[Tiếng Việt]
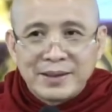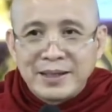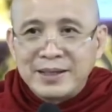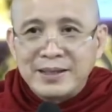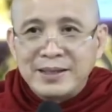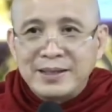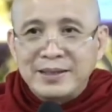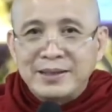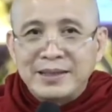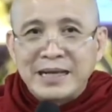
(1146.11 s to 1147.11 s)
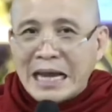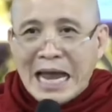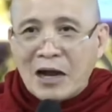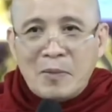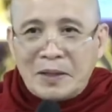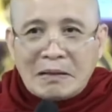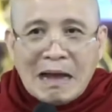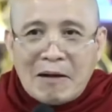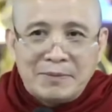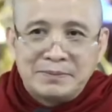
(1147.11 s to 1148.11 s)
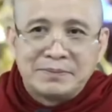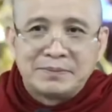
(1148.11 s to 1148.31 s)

thì cái ngã của mình nó cao lắm